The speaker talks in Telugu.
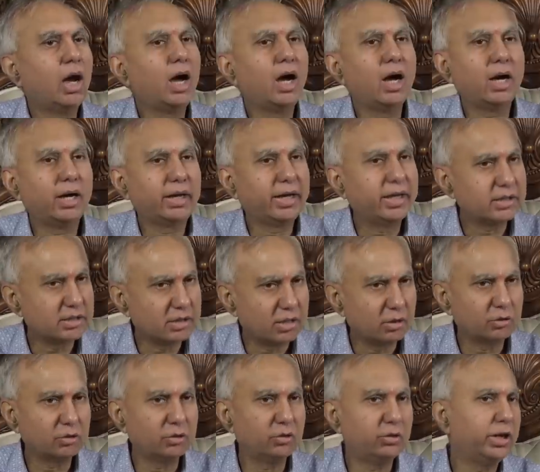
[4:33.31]
ఆ గెస్ట్
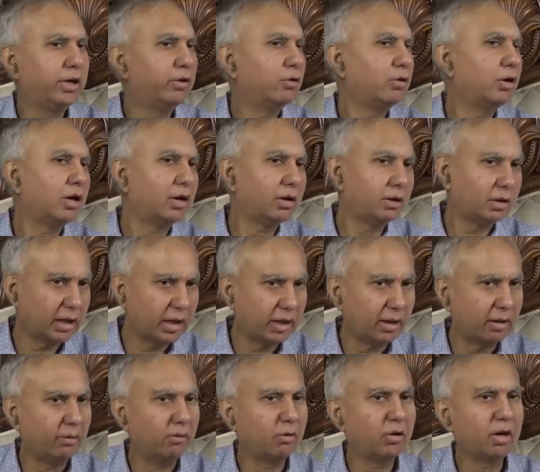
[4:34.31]
హౌస్లోనే ఒక
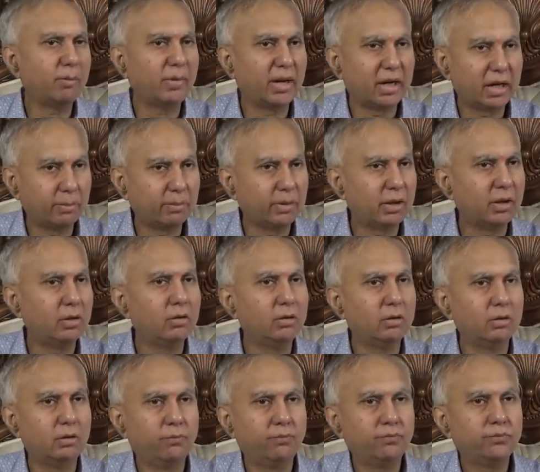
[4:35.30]
ఒక మంటపంలో
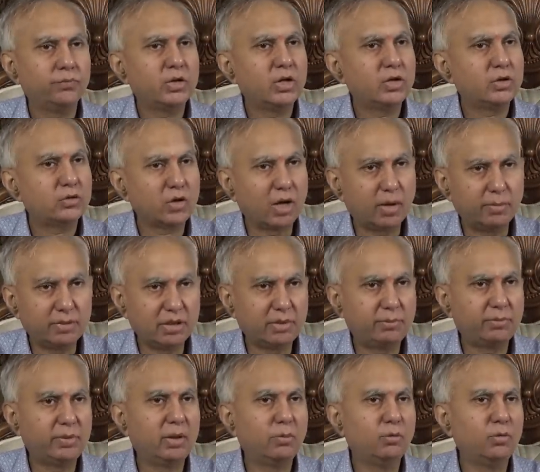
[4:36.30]
స్వామి
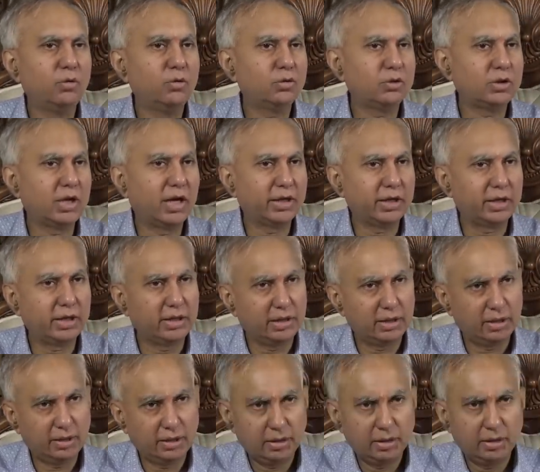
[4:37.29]
చెప్పిన ముహూర్తానికి
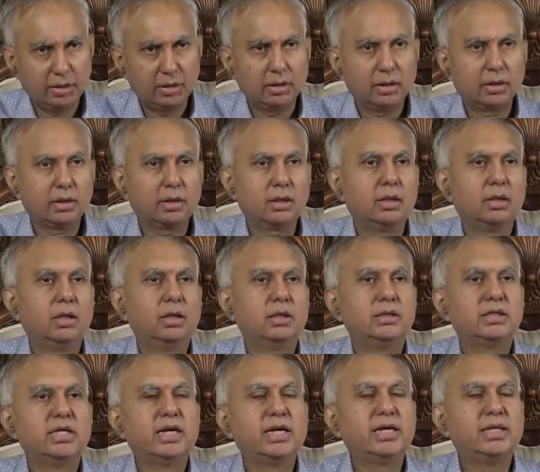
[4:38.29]

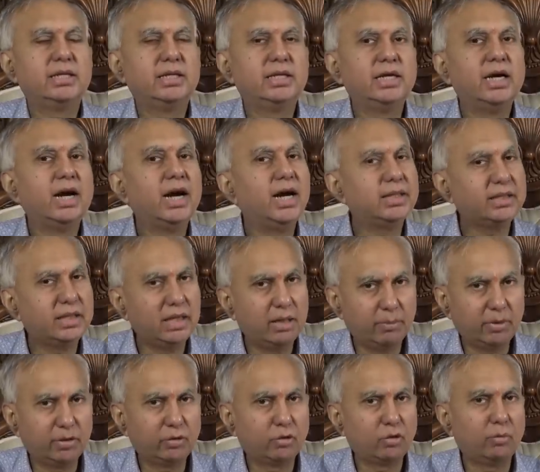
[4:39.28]
జరిగింది గాయత్రి
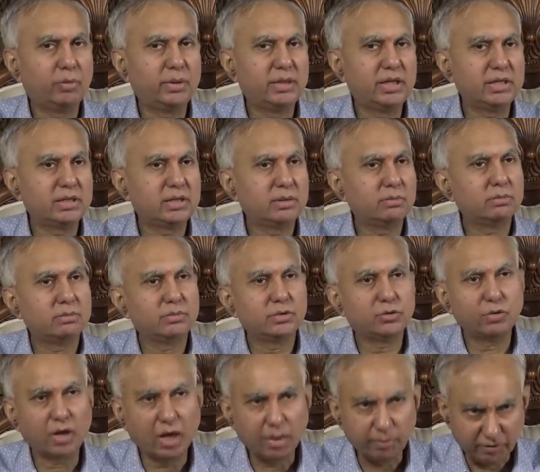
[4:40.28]
మంత్రోపదేశం
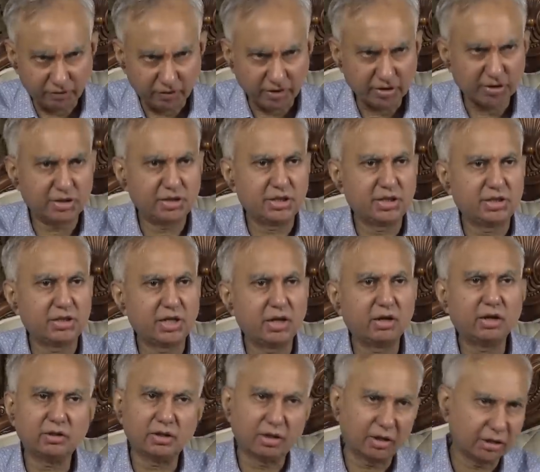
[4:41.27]
స్వామి ఫస్ట్ చేశారు
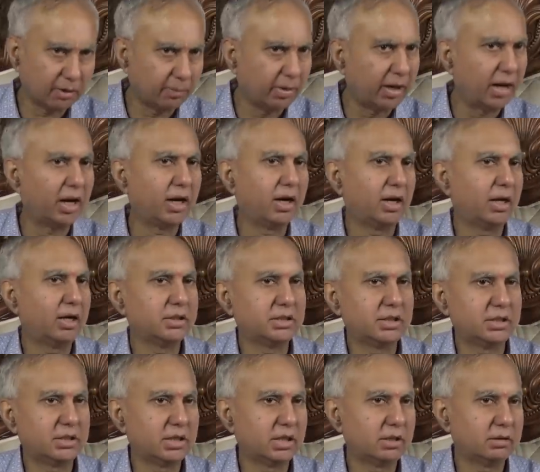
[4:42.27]
ఆ తర్వాత మా నాన్నగారు
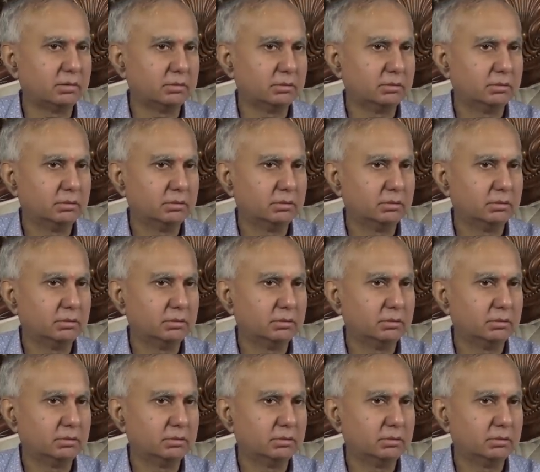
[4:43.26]
చేశారు